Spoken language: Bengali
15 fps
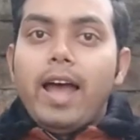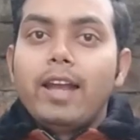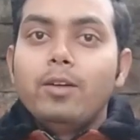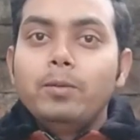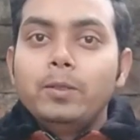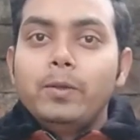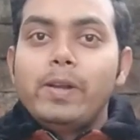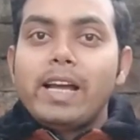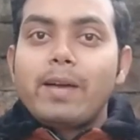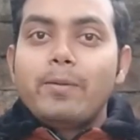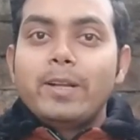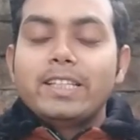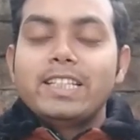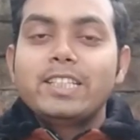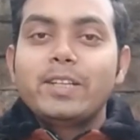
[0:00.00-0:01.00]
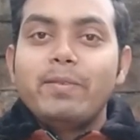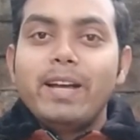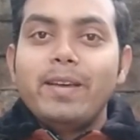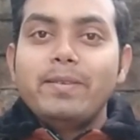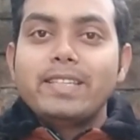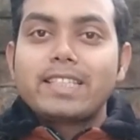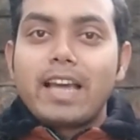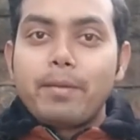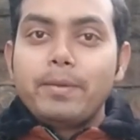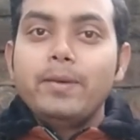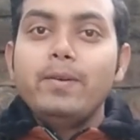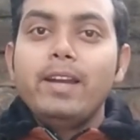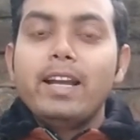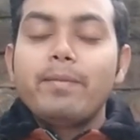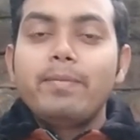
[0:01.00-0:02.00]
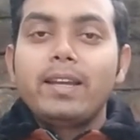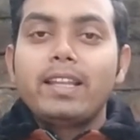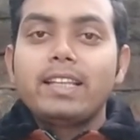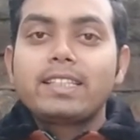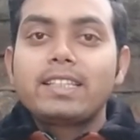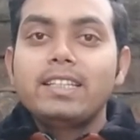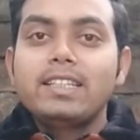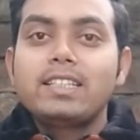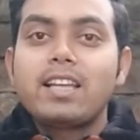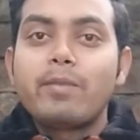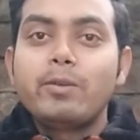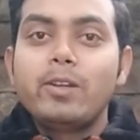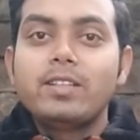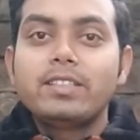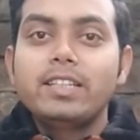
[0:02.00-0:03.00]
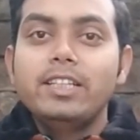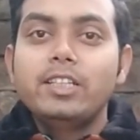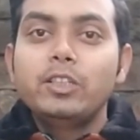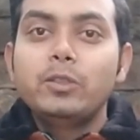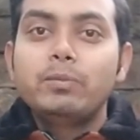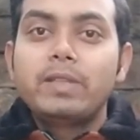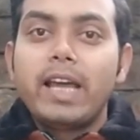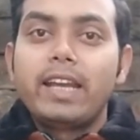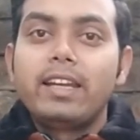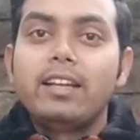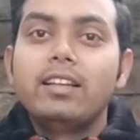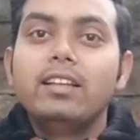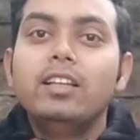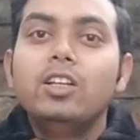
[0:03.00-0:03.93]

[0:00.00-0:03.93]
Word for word: হ্যালো বন্ধুরা কেমন আছেন সবাই আমি শামিউল আর আপনারা দেখছেন শামিউল আনসার ইউটিউব চ্যানেল